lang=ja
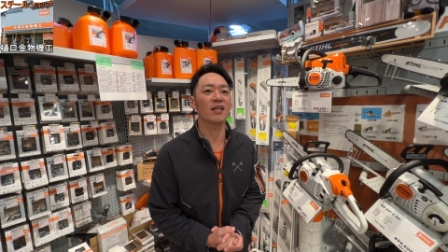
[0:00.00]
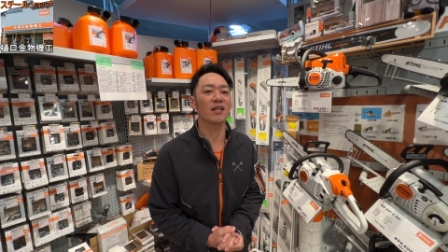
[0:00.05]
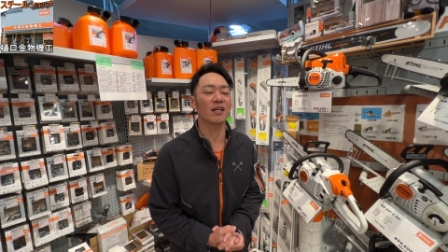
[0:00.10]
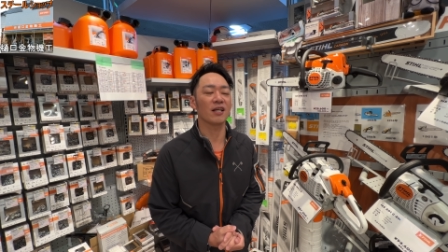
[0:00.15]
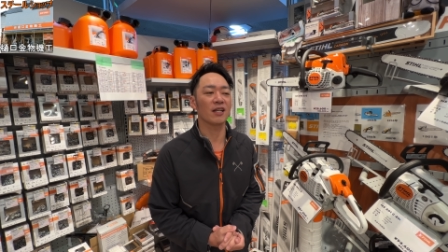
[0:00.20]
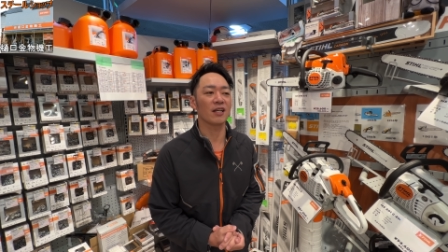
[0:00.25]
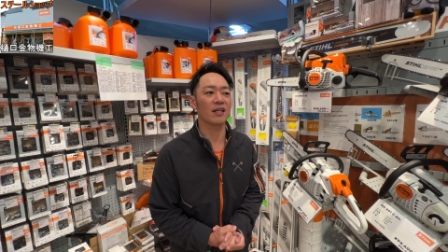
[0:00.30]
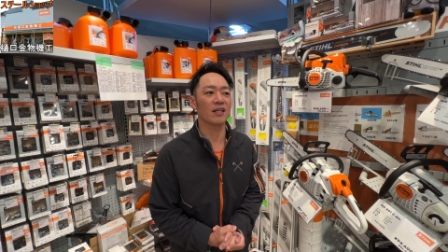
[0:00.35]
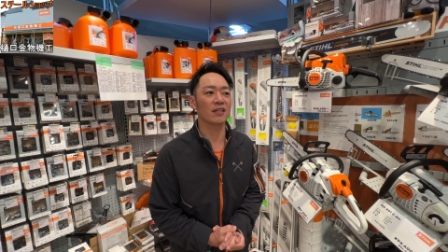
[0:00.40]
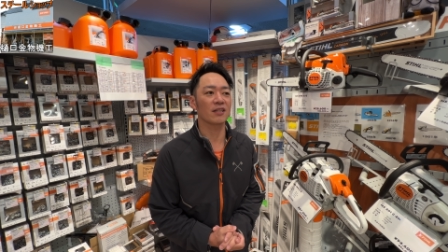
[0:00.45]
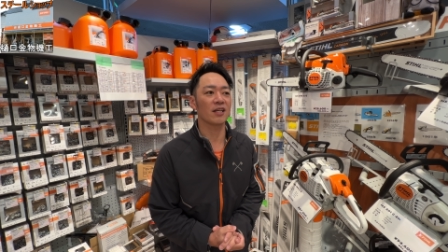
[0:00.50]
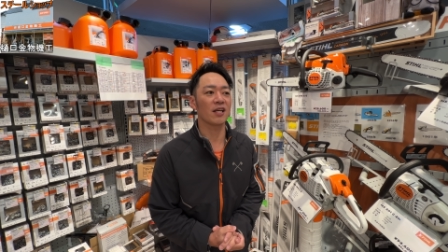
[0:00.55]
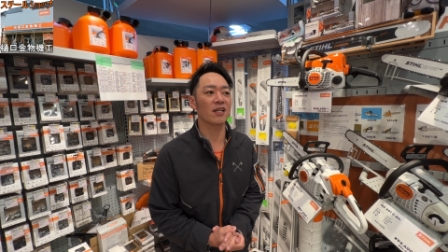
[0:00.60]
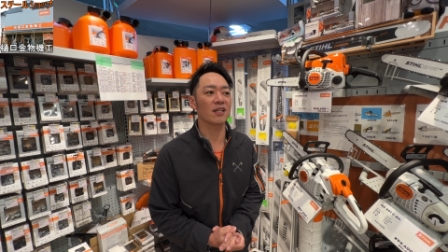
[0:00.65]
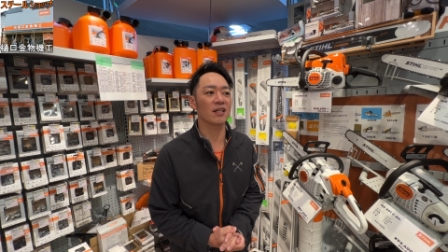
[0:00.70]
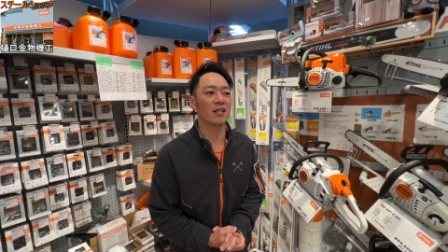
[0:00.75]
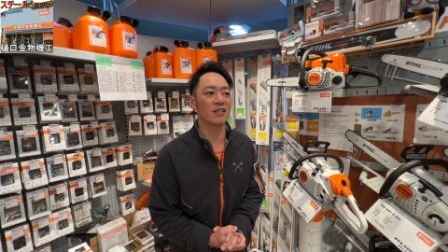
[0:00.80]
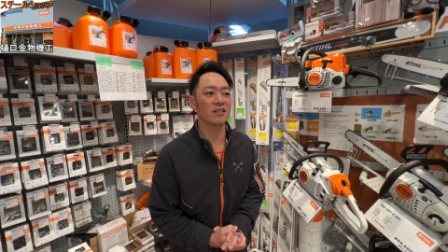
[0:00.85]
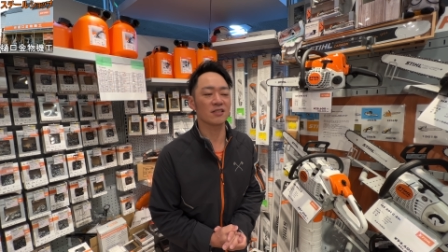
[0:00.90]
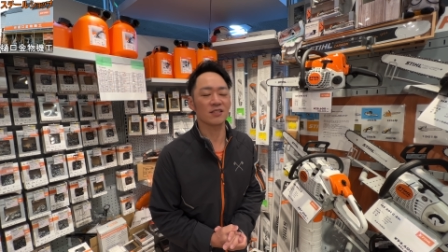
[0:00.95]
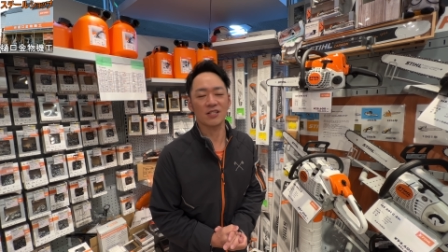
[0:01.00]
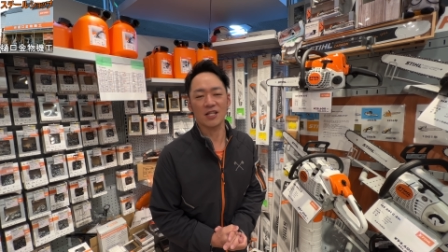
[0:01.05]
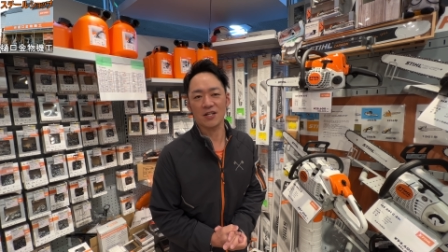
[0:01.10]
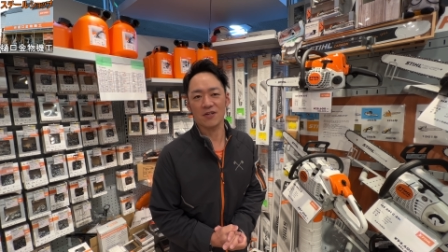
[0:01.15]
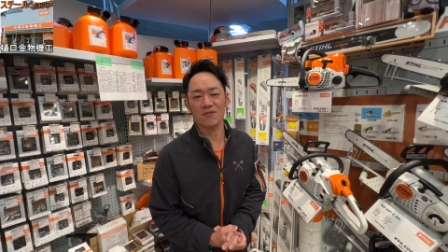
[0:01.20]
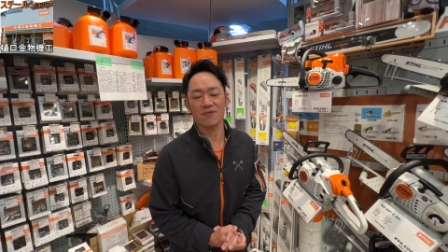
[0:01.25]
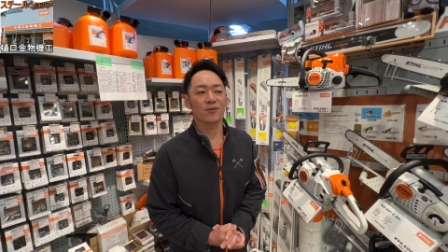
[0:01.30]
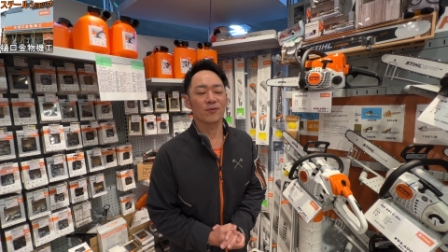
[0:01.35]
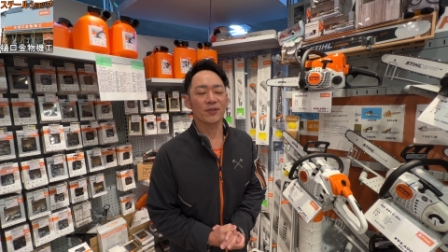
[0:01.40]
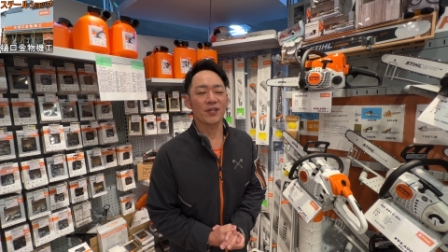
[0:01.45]
えー、経験値で
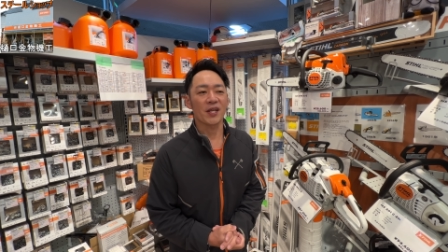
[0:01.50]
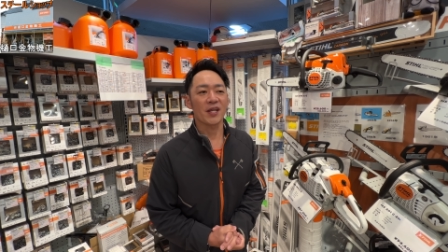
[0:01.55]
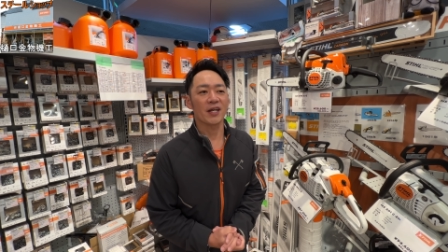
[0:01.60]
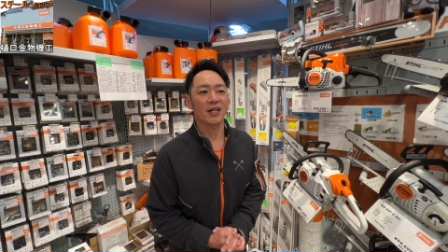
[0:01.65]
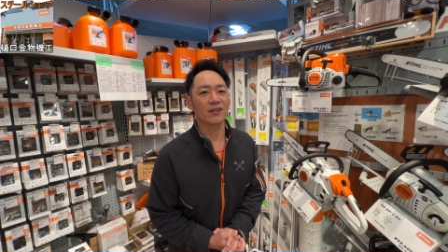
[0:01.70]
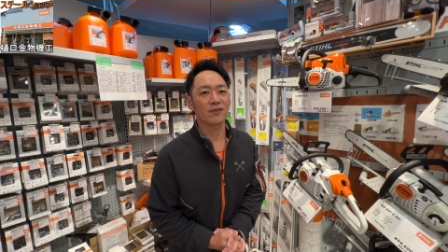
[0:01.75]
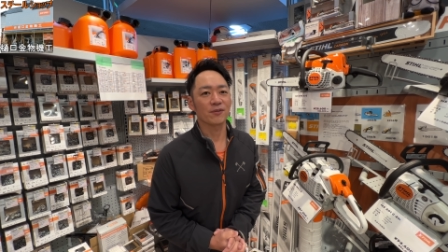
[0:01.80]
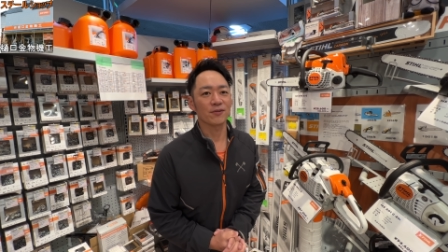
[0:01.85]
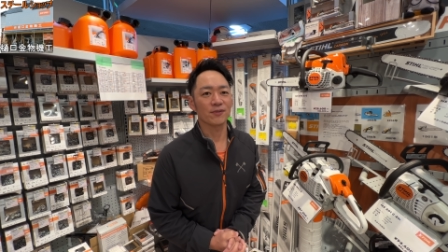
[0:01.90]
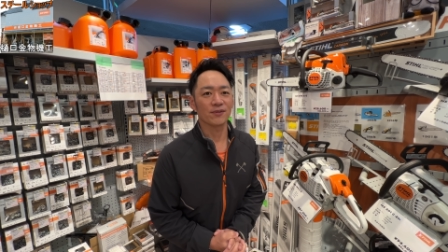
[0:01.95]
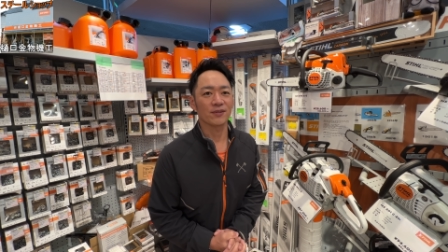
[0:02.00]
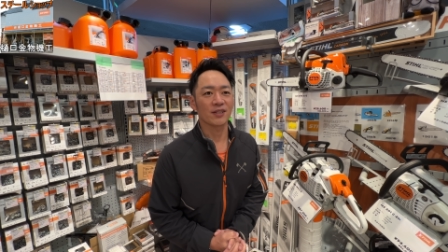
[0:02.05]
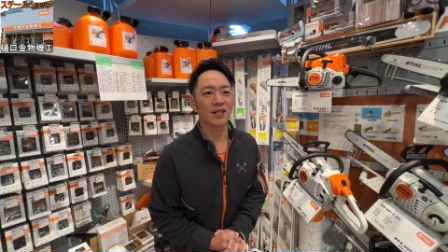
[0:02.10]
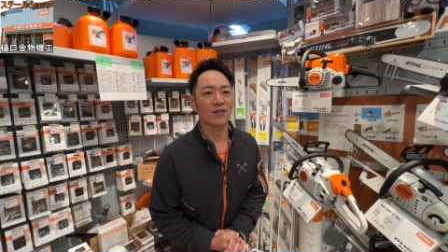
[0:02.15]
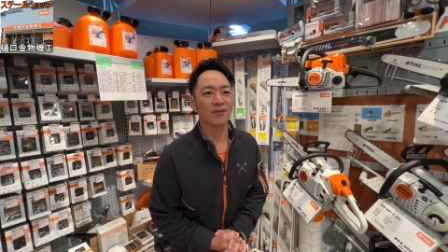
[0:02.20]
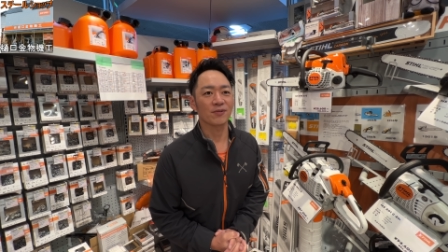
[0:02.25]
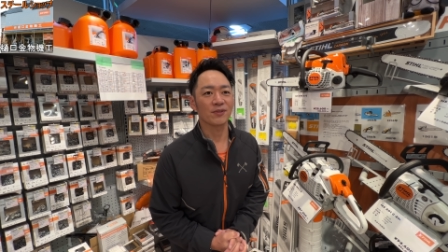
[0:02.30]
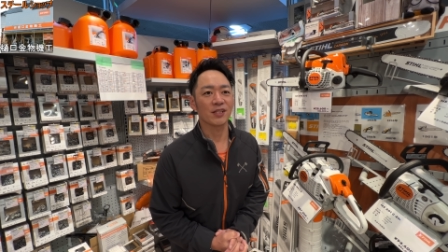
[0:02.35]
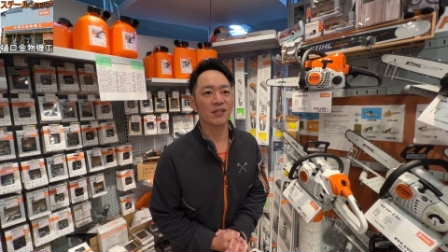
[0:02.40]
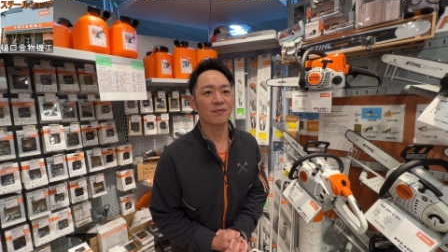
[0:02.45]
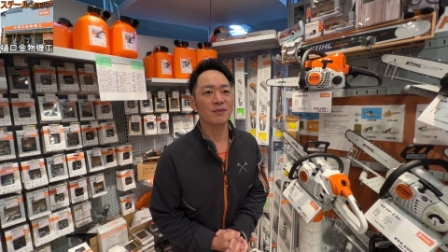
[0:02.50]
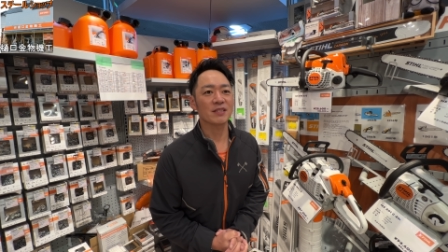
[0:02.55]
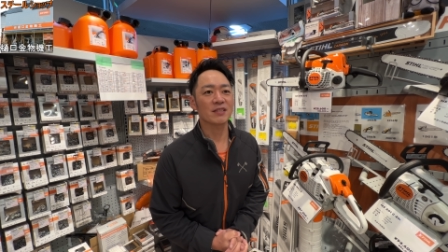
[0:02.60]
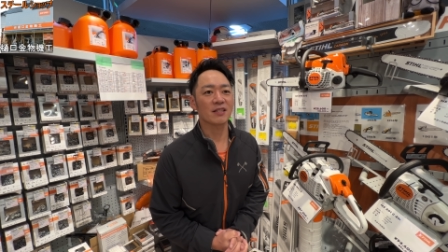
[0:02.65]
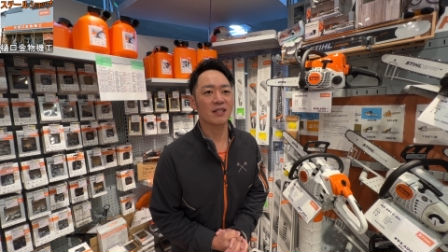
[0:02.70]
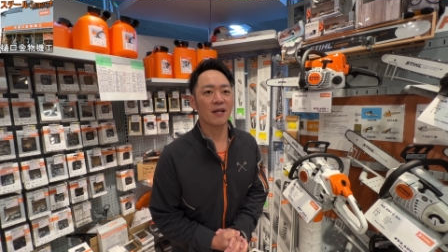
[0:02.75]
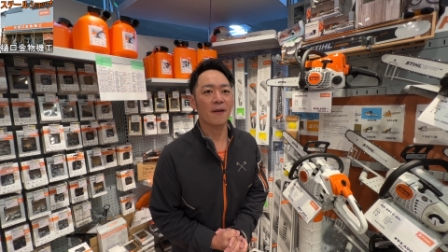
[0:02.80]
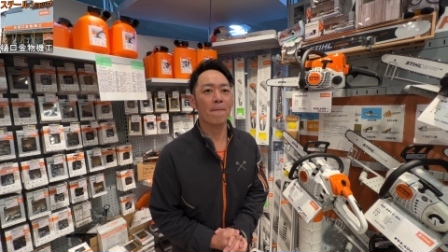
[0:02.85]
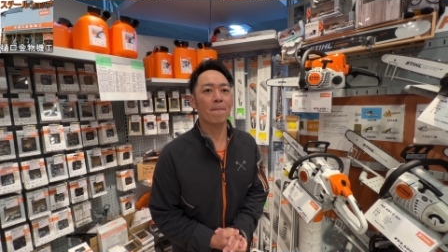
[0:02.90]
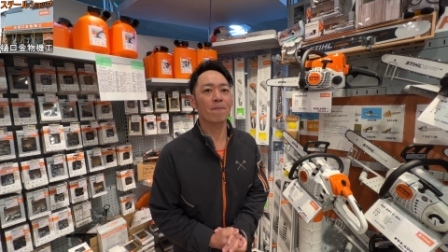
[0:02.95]
のご提案という格好にありますか
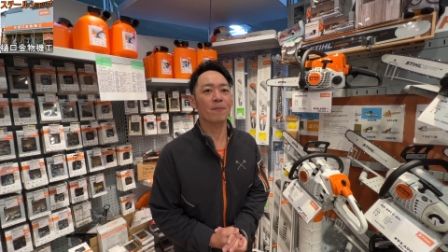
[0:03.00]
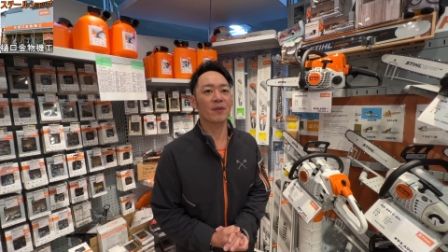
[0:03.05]
ね。